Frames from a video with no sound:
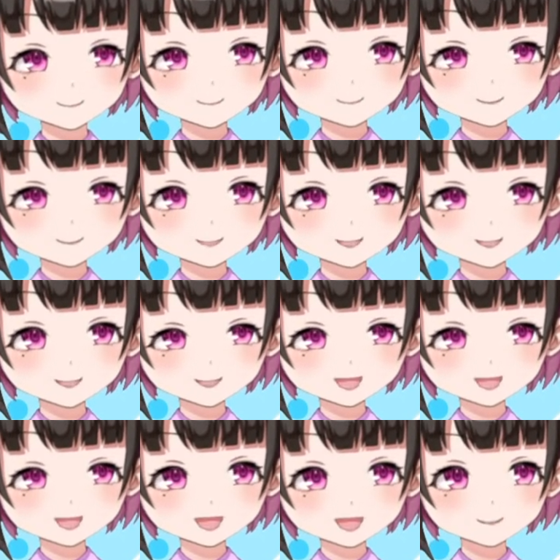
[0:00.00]
れもある
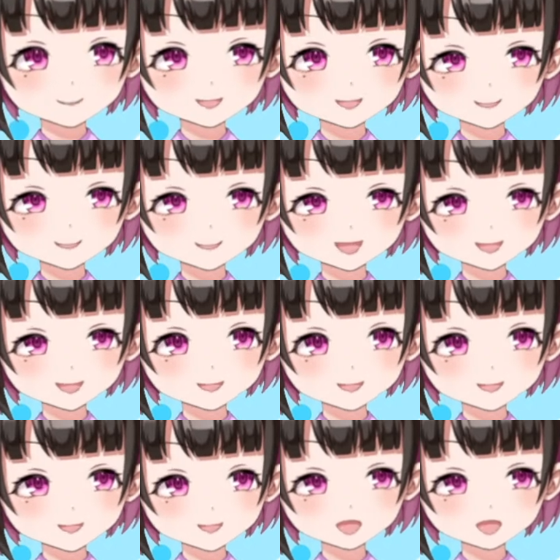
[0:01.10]
ね。どっちが勝ちそう